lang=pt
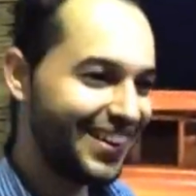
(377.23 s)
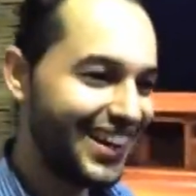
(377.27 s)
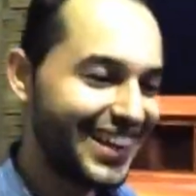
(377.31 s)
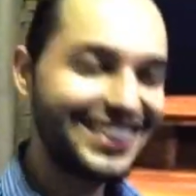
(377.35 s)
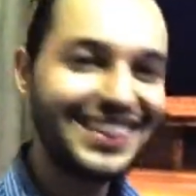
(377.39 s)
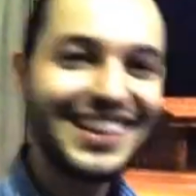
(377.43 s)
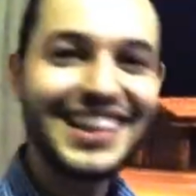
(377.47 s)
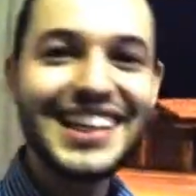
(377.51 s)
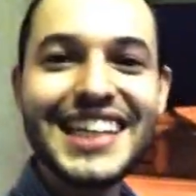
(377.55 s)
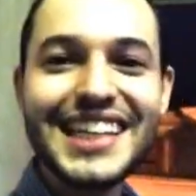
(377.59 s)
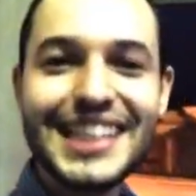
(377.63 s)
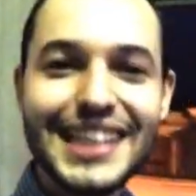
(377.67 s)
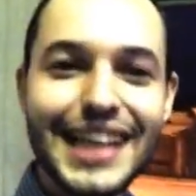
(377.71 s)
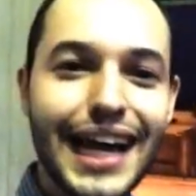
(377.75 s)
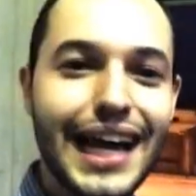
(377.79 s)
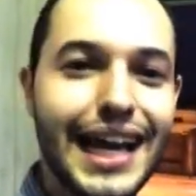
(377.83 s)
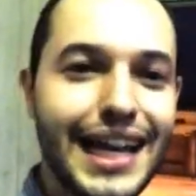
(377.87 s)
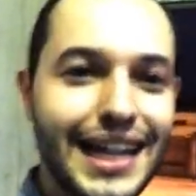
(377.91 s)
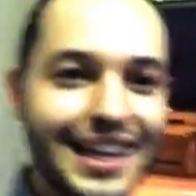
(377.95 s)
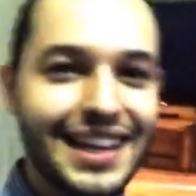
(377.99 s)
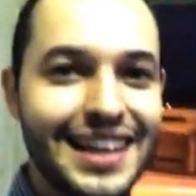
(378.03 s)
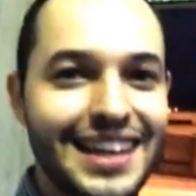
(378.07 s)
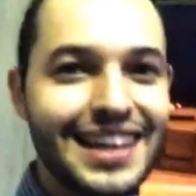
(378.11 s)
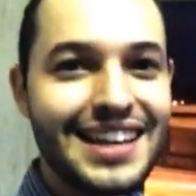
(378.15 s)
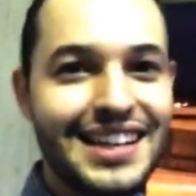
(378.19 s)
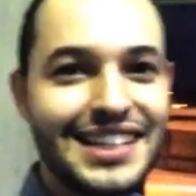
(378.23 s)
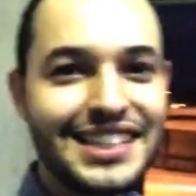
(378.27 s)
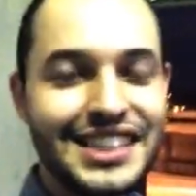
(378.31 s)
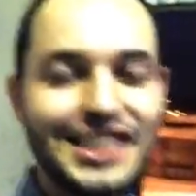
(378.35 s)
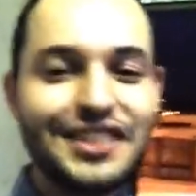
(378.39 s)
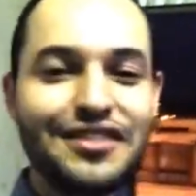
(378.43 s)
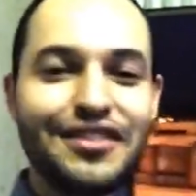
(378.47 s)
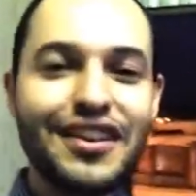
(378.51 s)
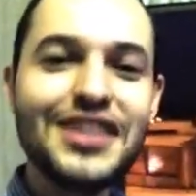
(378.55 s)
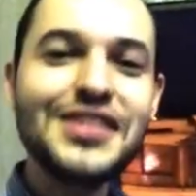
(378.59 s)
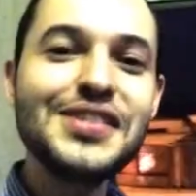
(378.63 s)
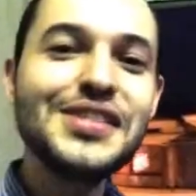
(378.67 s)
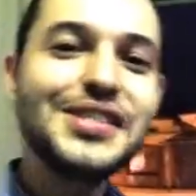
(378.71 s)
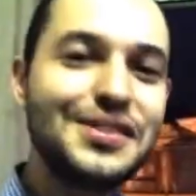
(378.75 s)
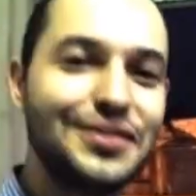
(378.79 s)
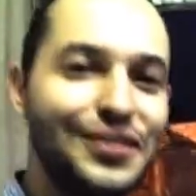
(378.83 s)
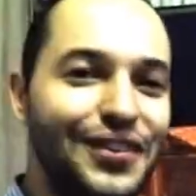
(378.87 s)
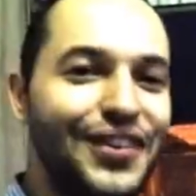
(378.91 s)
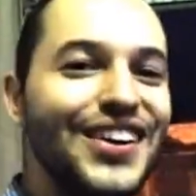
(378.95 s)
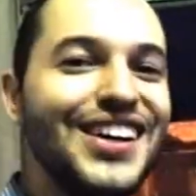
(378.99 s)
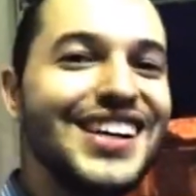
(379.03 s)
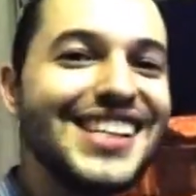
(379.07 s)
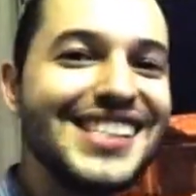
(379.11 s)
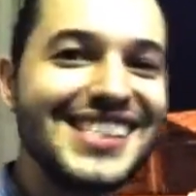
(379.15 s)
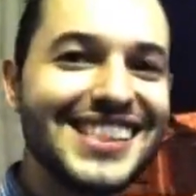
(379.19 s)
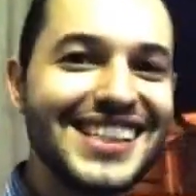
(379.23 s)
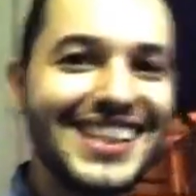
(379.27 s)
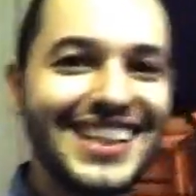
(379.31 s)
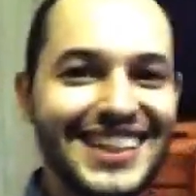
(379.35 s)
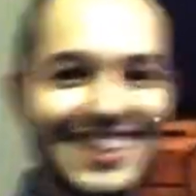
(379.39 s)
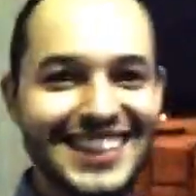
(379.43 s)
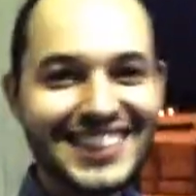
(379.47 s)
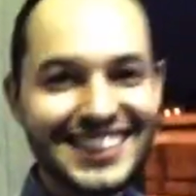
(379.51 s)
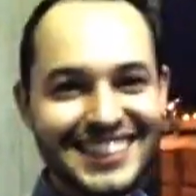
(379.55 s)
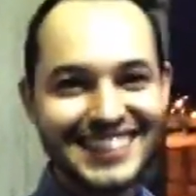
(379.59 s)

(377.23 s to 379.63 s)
Vai, mano? tem que dar, né? A gente faz o esforço, né?